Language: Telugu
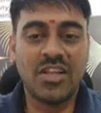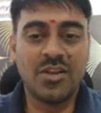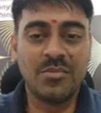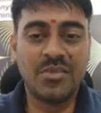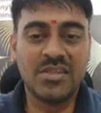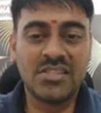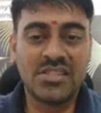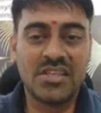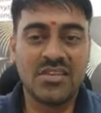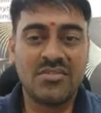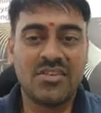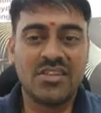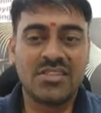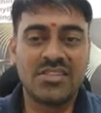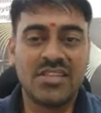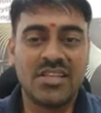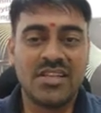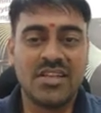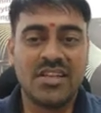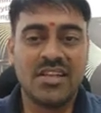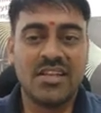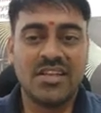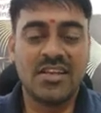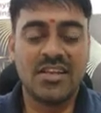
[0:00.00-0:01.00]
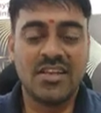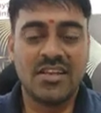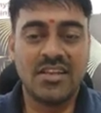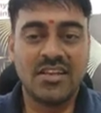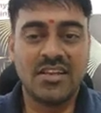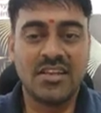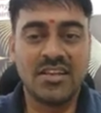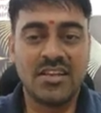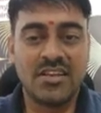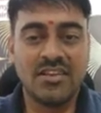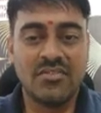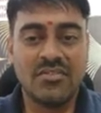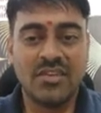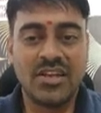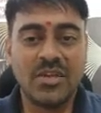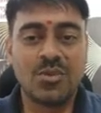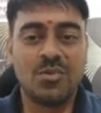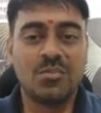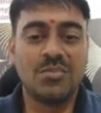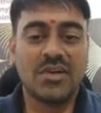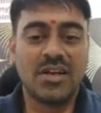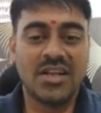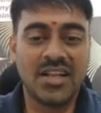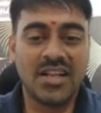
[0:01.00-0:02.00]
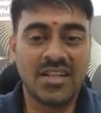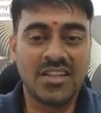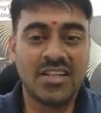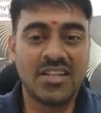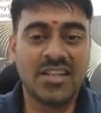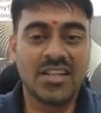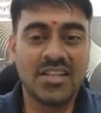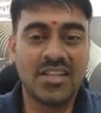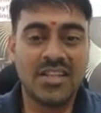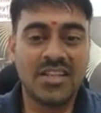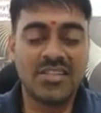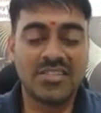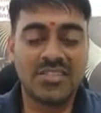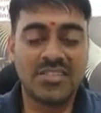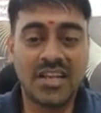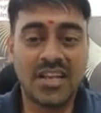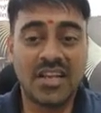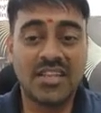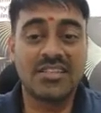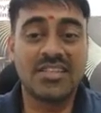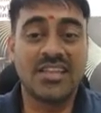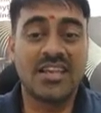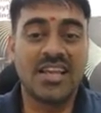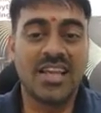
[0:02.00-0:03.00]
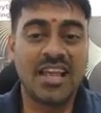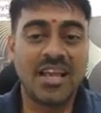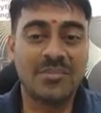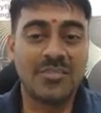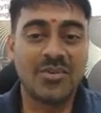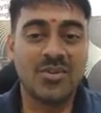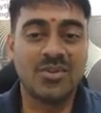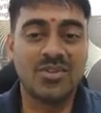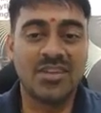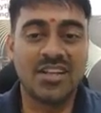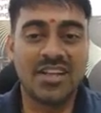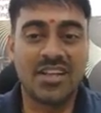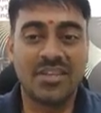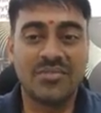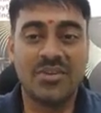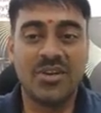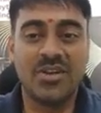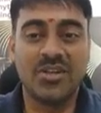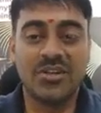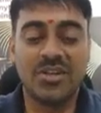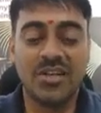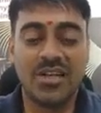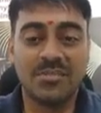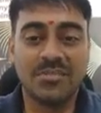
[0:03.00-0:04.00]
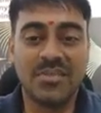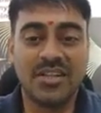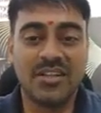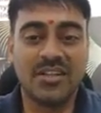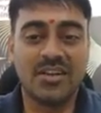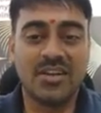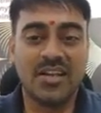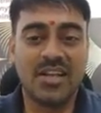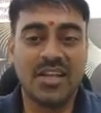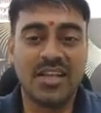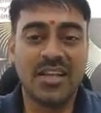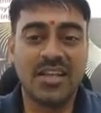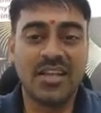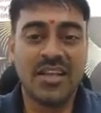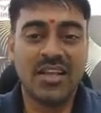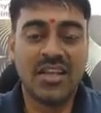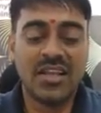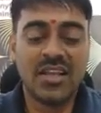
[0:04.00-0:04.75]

నేను మీ శ్రీనివాస్ అని వెరీ గుడ్ మార్నింగ్ అందరికీ చాలా చాలా హ్యాపీగా ఉంది నాకు వీడియో చేయడం ఎందుకంటే